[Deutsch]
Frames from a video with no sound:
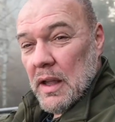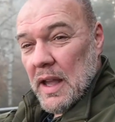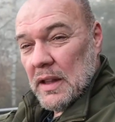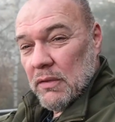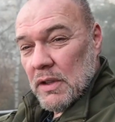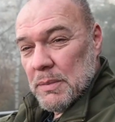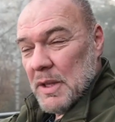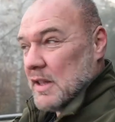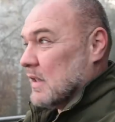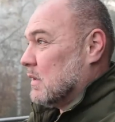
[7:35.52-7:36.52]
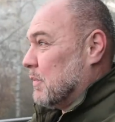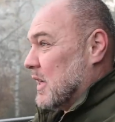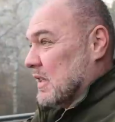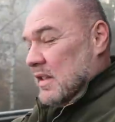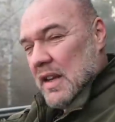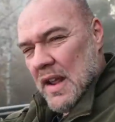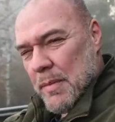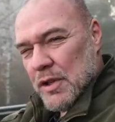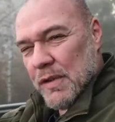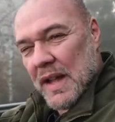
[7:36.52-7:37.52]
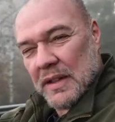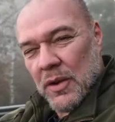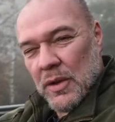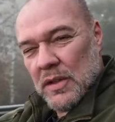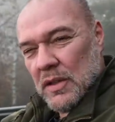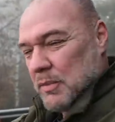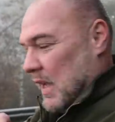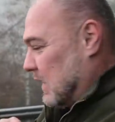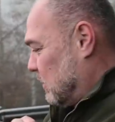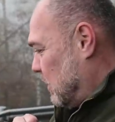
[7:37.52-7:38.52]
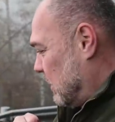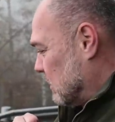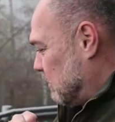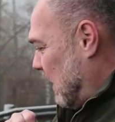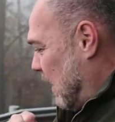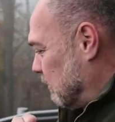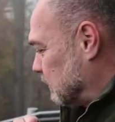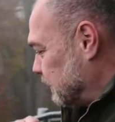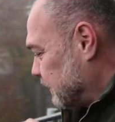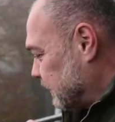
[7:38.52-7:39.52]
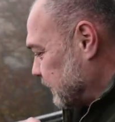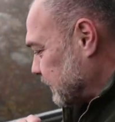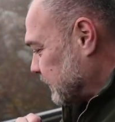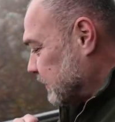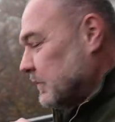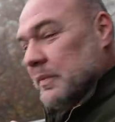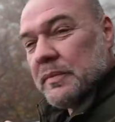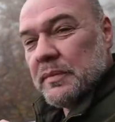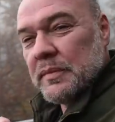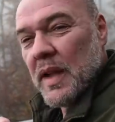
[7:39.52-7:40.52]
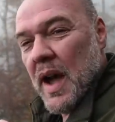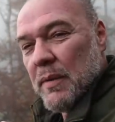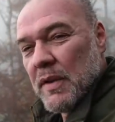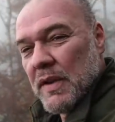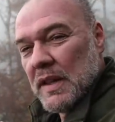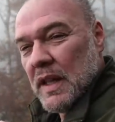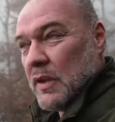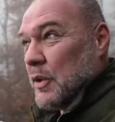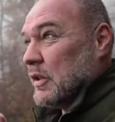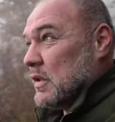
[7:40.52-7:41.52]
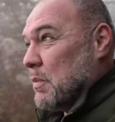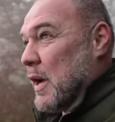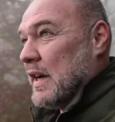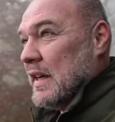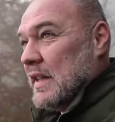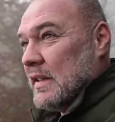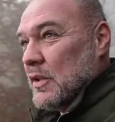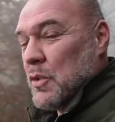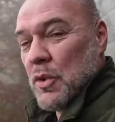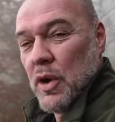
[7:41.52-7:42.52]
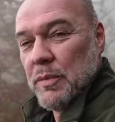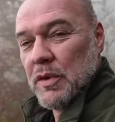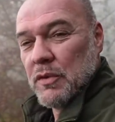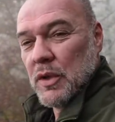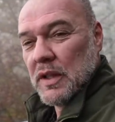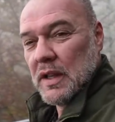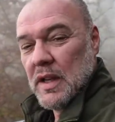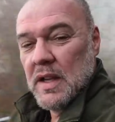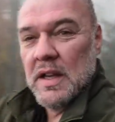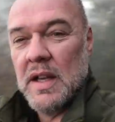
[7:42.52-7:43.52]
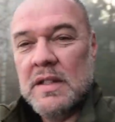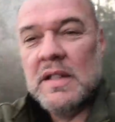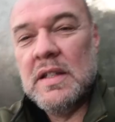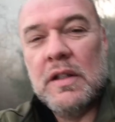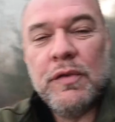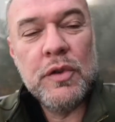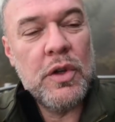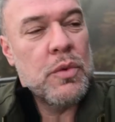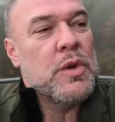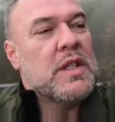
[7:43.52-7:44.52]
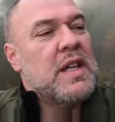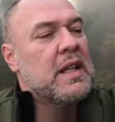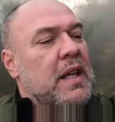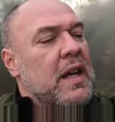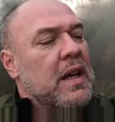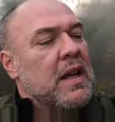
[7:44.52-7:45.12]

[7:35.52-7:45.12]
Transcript: etwas mit ins Bild. Die Nebelschwaden können zum Teil durchaus bleiben. Aber wenn dann noch das Morgenlicht dazukommen würde. Es ist jetzt von der Uhrzeit